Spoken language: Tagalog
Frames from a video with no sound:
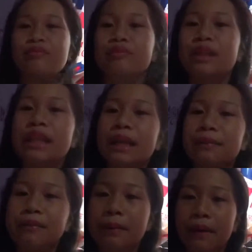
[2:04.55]

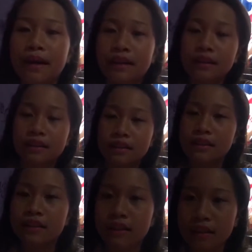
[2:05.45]
Madilim pa ba?
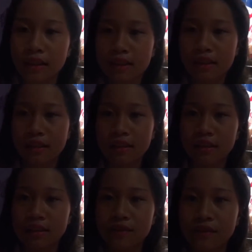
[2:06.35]
Parang,
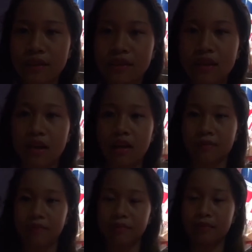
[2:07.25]
let's fix the cam.
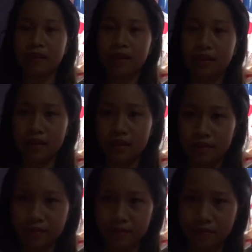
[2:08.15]

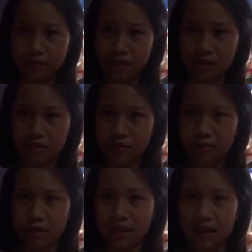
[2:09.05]
Masyado pang
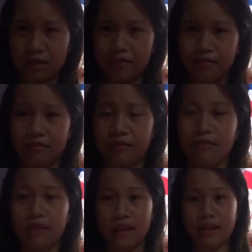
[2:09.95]
madilim.
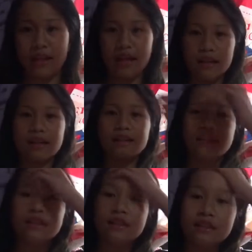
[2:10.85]
Ayan!